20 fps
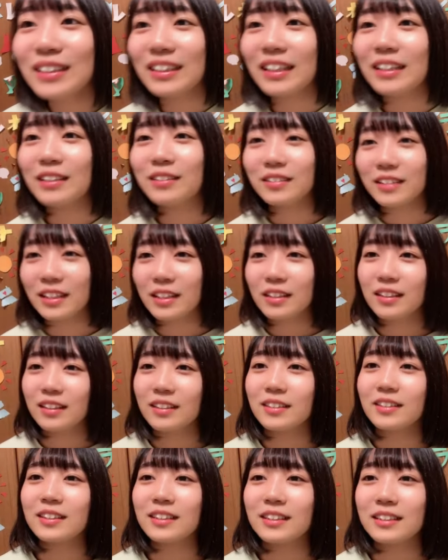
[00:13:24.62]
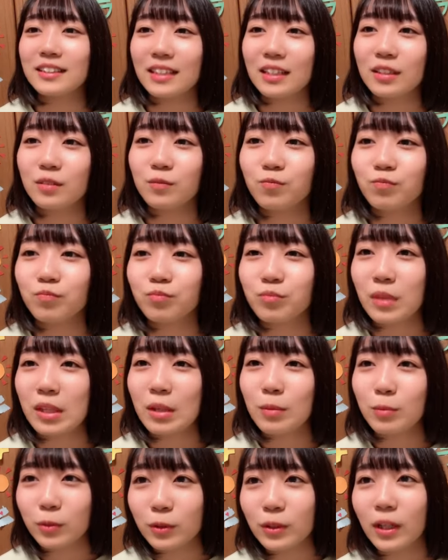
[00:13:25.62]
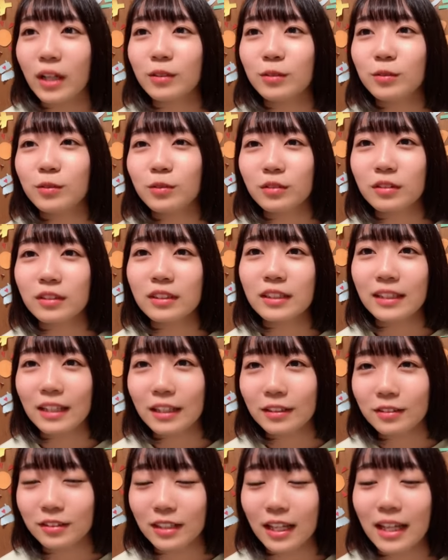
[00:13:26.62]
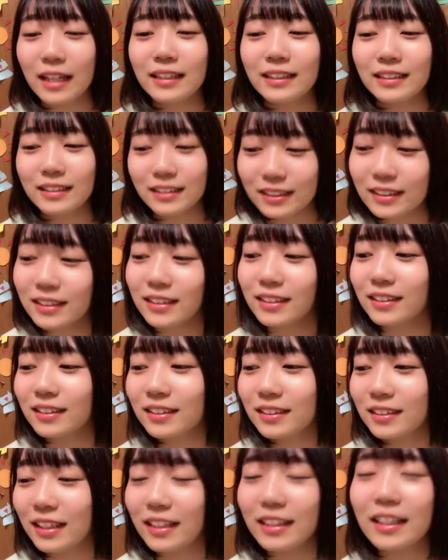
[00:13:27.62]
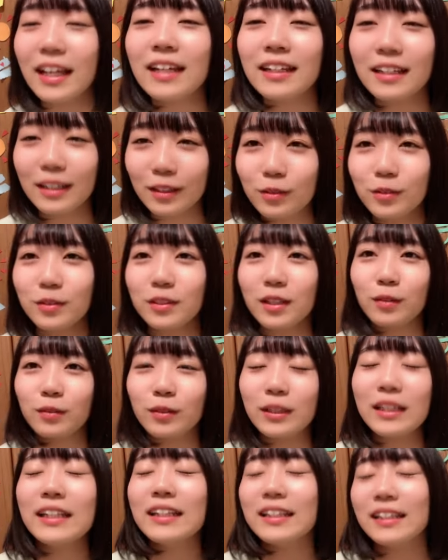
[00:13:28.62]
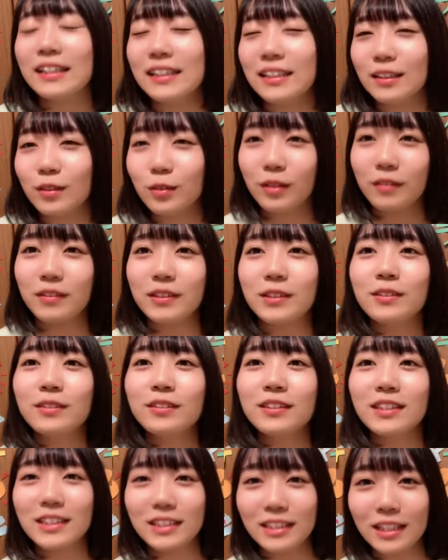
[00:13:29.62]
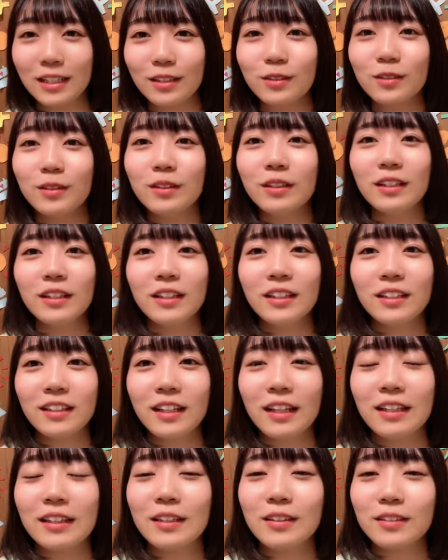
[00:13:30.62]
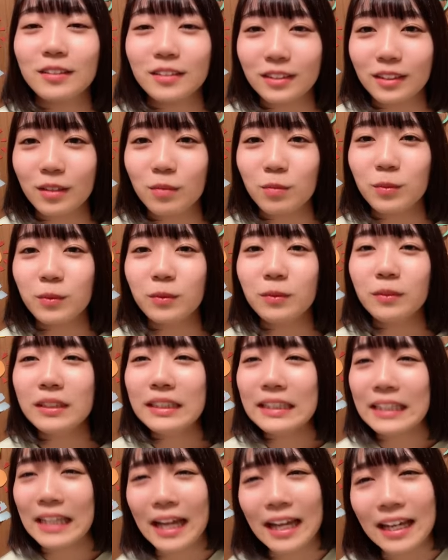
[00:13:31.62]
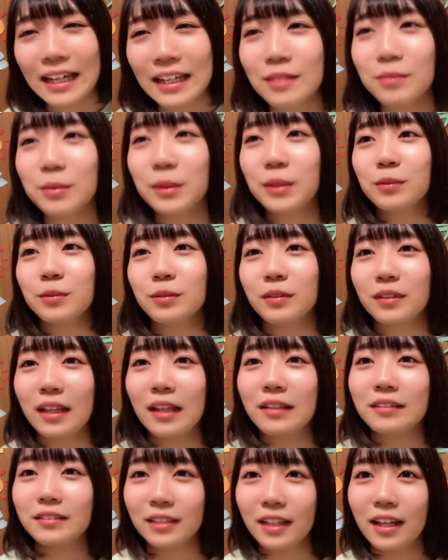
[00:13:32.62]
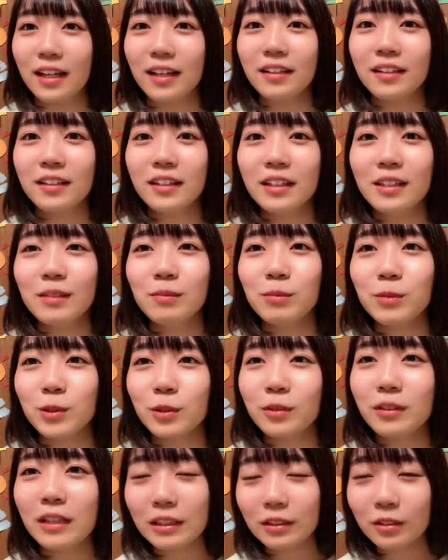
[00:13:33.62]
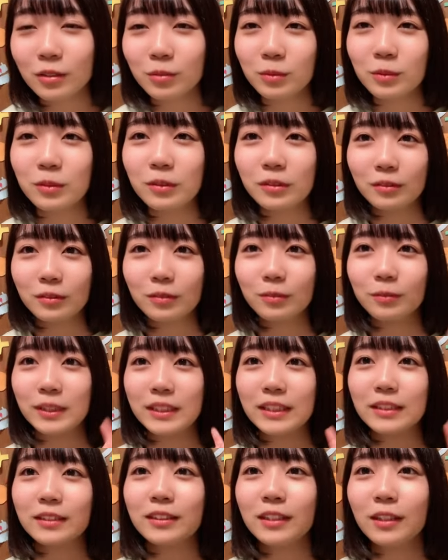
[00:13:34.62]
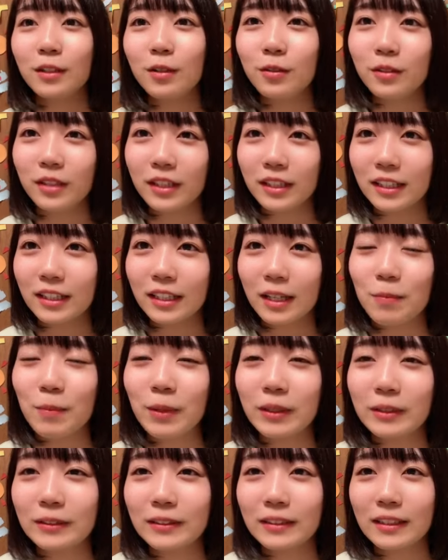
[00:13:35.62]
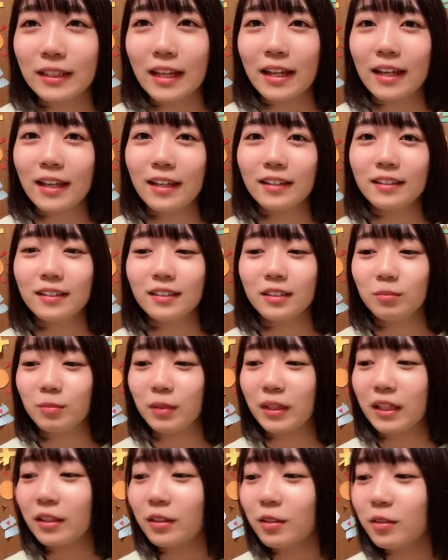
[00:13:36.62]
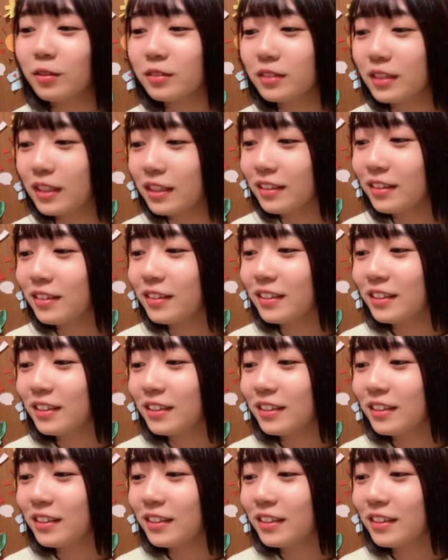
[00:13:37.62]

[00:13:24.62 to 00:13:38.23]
っていうねやつでした。でもあの本当に痛くないしいや痛いけどあのヒリヒリとかはするんですけど何て言うんですかもう痛いみたいなことはなくてもうその後もめちゃくちゃ競技に出まくって、まあ、結局ね